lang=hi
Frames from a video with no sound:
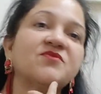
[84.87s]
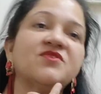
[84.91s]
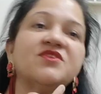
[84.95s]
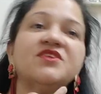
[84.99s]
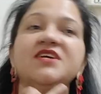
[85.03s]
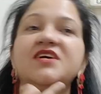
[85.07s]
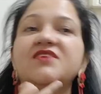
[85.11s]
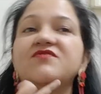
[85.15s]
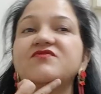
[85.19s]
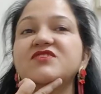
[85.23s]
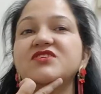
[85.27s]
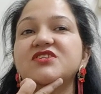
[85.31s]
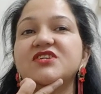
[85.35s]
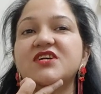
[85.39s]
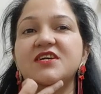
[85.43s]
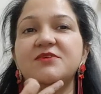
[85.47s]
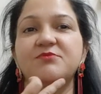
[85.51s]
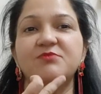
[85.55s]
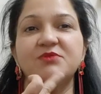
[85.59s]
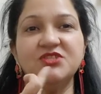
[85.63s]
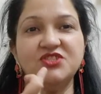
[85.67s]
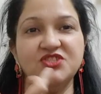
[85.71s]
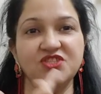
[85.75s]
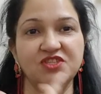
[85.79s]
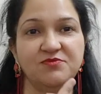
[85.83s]
या फिर कई
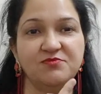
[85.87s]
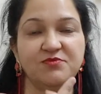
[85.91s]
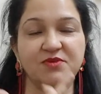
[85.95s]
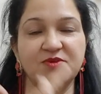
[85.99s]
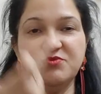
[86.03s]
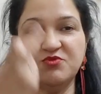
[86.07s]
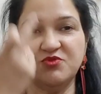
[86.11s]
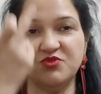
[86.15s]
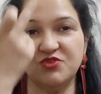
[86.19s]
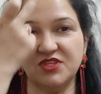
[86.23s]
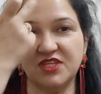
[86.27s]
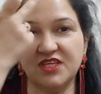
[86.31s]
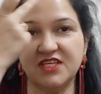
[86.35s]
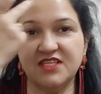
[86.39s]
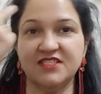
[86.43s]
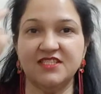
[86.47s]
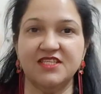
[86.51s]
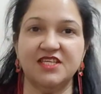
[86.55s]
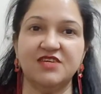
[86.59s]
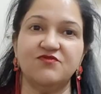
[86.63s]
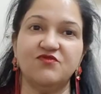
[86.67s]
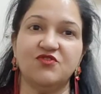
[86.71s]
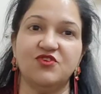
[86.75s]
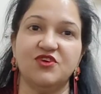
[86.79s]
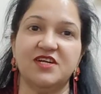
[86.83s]
बार चिन पे भी होते हैं किसी
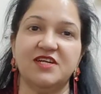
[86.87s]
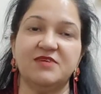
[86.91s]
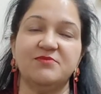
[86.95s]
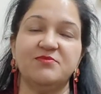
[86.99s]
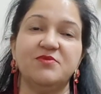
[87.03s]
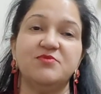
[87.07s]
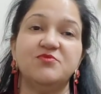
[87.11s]
के फॉरहेड पे